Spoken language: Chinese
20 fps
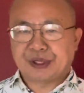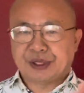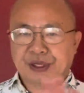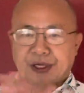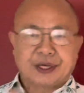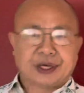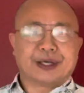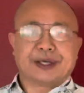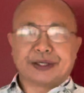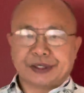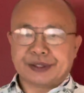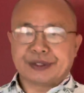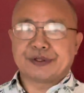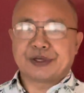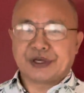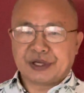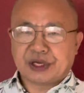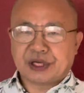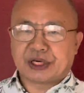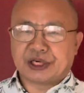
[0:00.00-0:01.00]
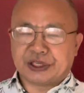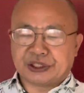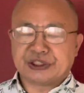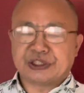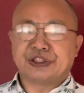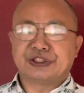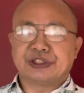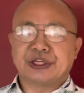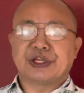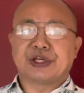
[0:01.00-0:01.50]
呃，可
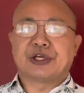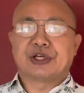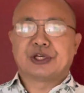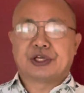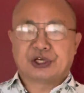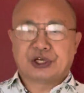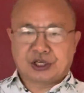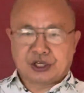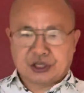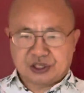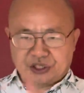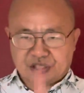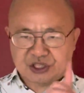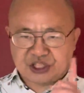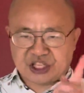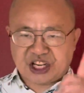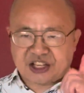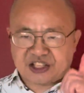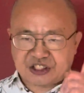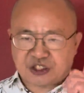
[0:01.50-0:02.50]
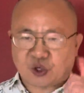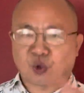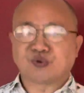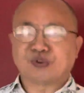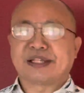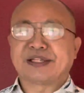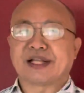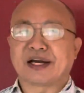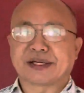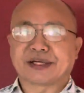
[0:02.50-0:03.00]
能呢，呃，实际上是共
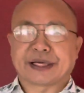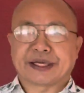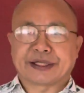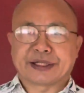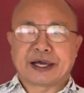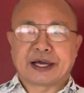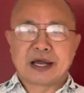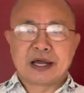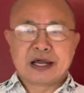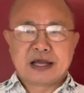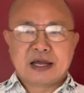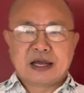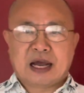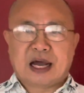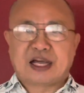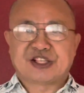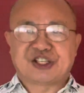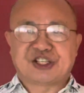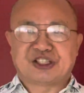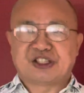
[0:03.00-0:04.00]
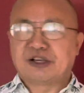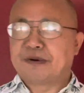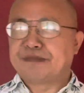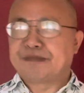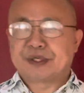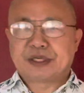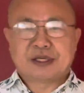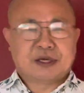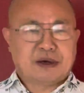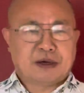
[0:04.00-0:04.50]
产党给的，而且呢，
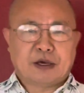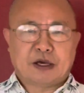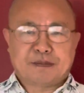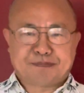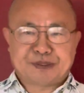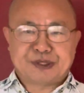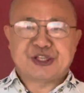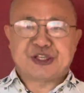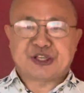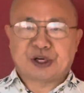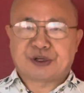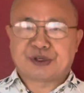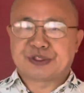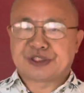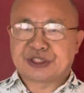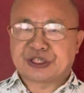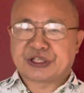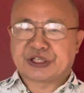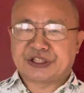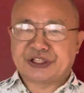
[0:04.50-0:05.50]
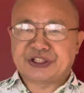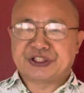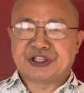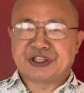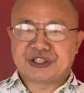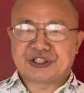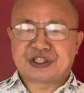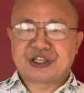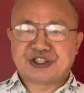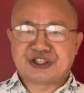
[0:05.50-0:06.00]
呃，比较这个令
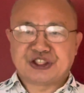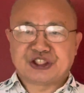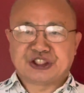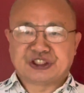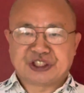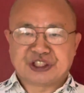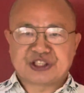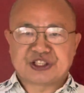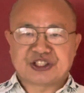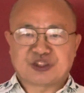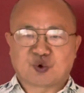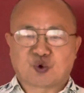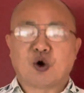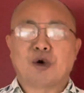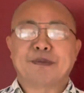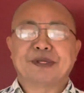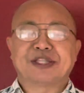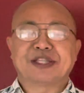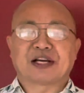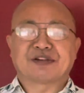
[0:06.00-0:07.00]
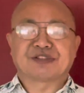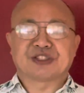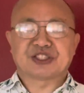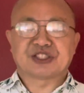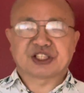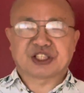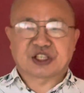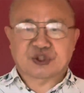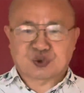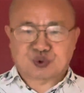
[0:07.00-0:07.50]
人正经的是，国民党的
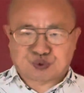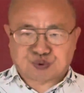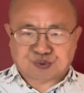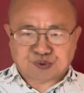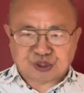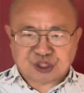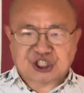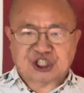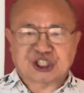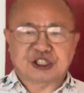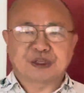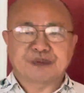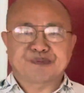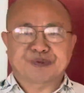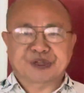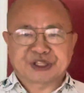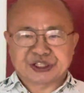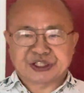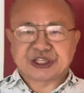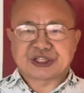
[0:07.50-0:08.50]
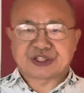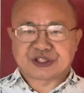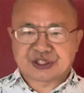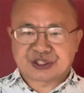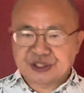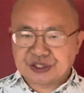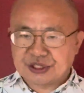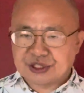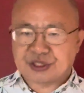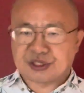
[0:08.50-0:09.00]
这个主席也
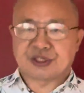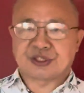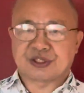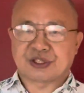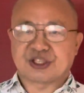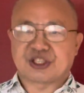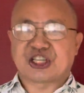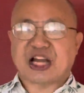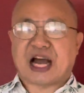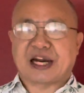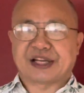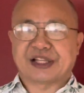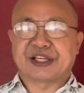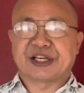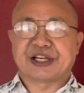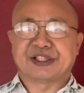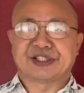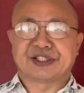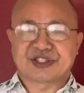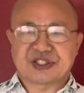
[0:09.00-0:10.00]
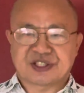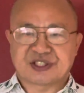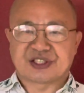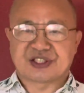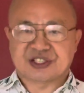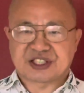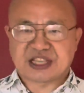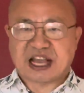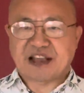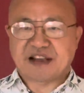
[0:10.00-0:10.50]
支持夏立言的这次
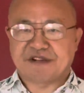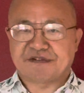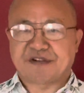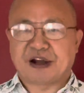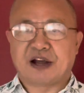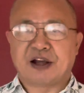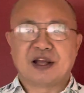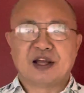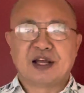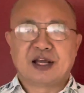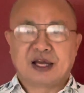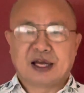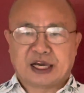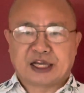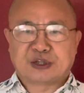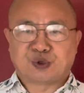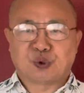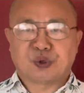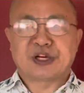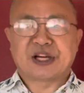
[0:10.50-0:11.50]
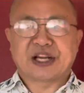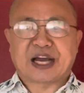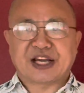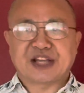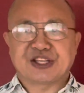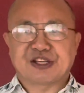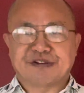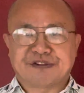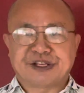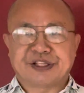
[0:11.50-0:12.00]
采访。很多人还
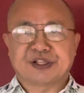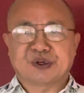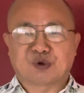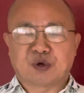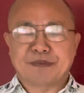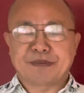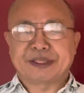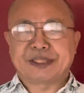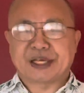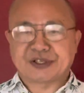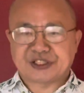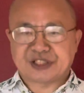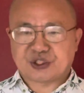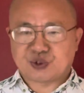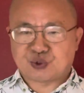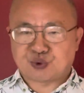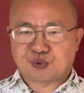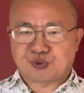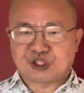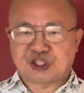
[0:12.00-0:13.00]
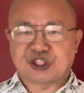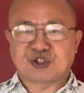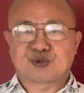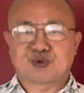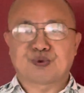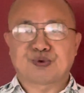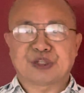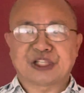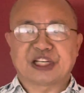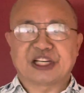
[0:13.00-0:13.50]
以为呢，国民党这个主席
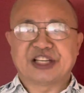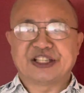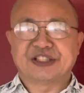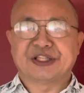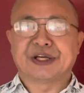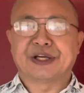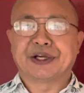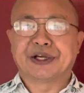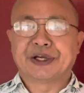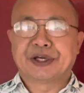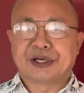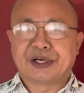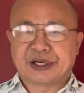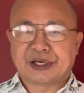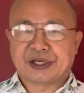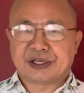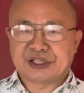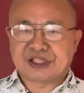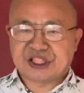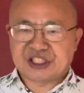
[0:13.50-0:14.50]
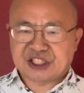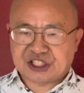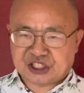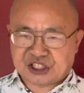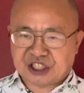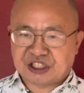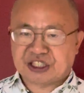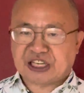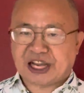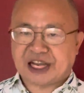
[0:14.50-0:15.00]
朱立伦呢，呃，已
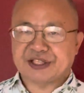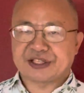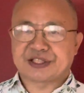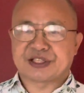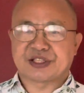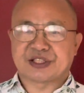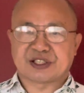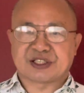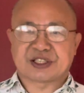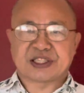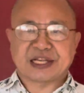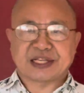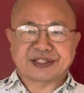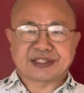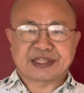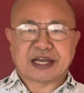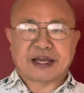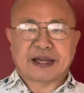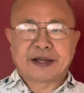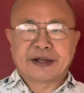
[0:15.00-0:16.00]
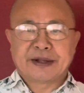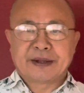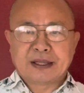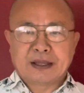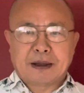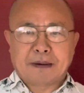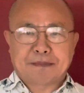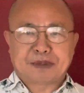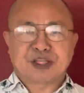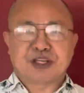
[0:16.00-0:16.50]
经开始站在
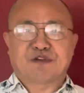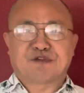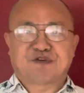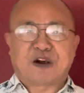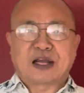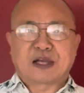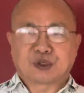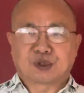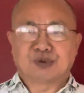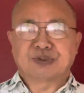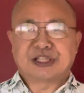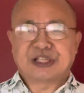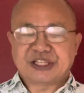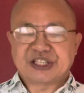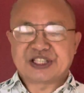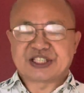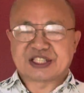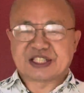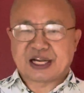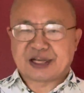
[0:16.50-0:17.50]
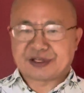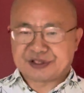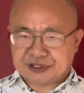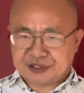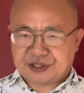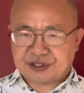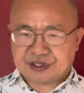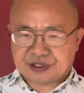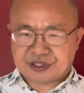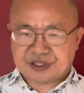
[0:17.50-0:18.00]
比较反共的历史上。
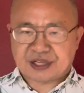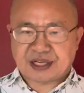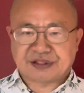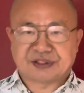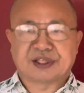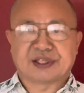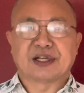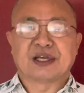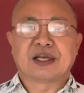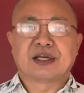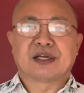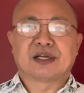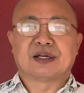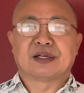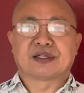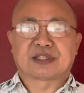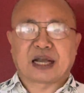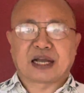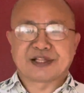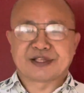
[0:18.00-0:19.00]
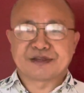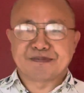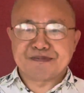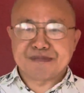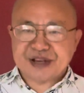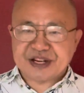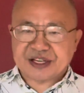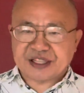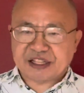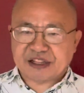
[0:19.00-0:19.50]
事实上呢，呃，他是
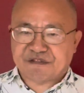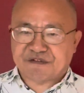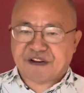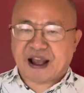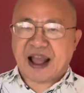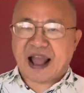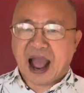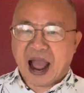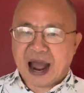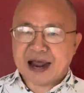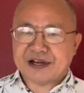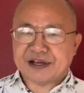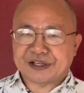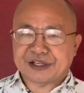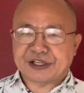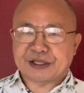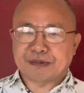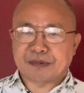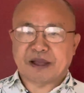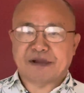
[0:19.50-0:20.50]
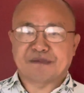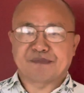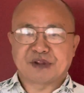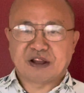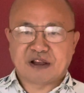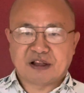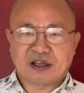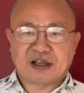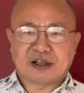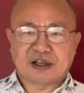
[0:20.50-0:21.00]
明里反，暗里面
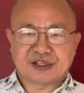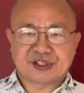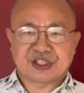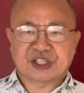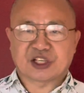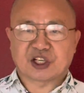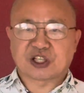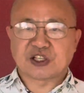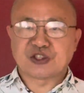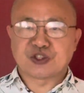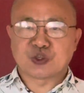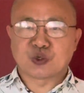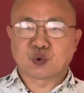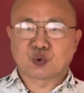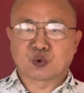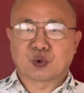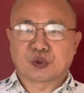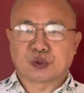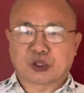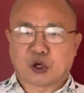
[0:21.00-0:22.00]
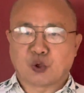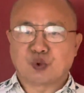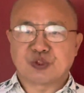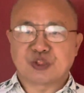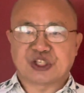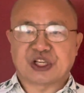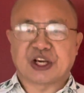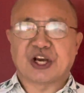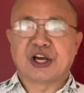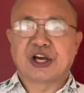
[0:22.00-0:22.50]
呃这个跟中共勾
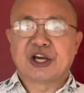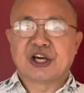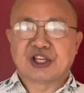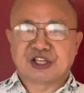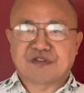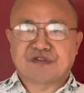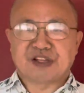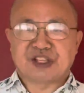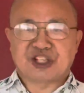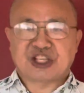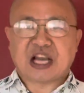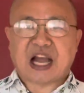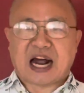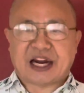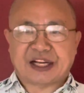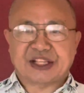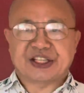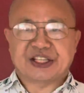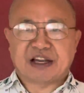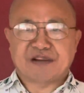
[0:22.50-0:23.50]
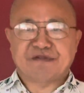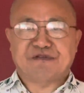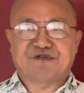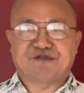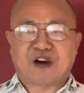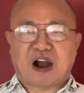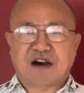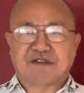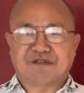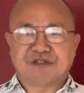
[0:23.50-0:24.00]
结，因为夏立言
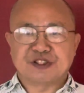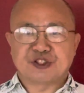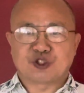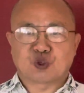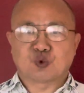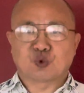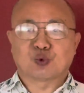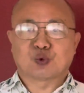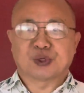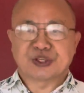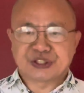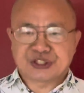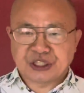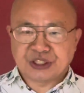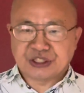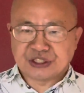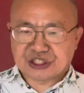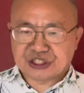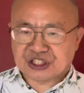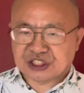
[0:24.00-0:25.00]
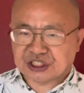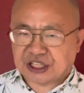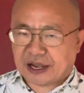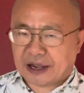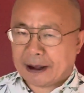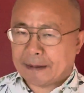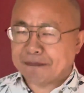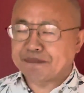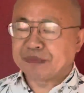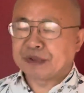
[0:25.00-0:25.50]
访问中国正是
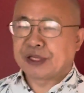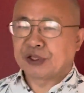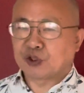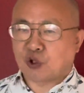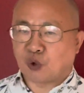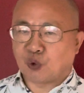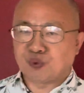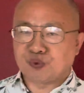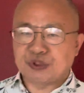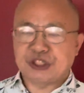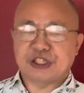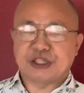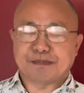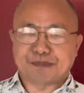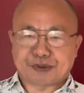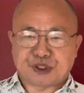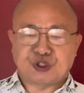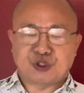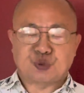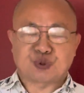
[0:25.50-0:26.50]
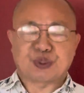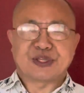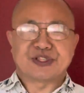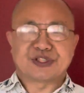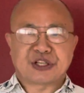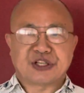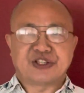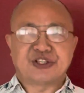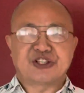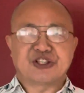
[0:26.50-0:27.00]
他。同意批准
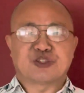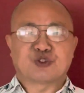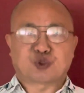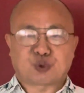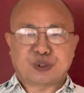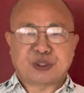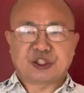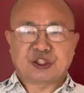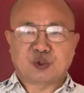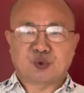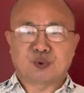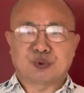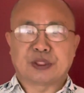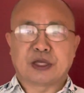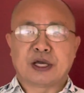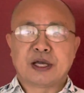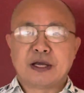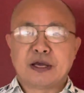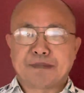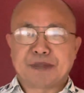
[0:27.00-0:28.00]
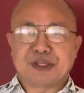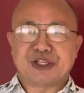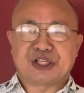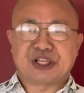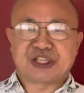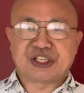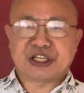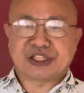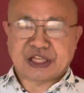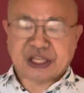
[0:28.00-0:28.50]
甚至推动，并且
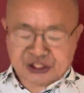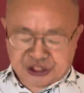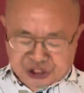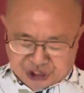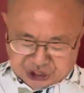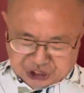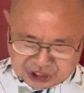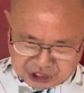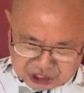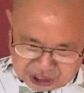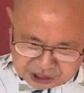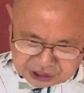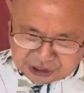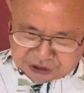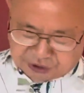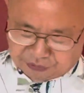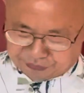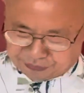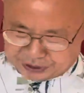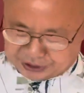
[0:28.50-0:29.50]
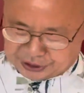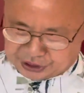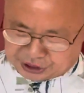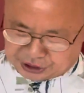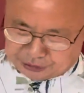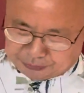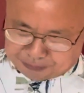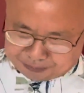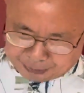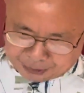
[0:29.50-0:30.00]
现在竭力的为
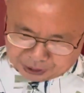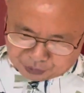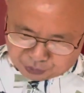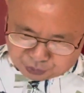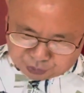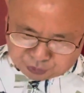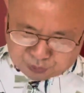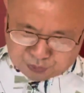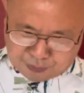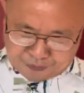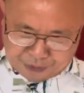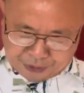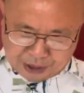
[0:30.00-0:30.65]
之辩护。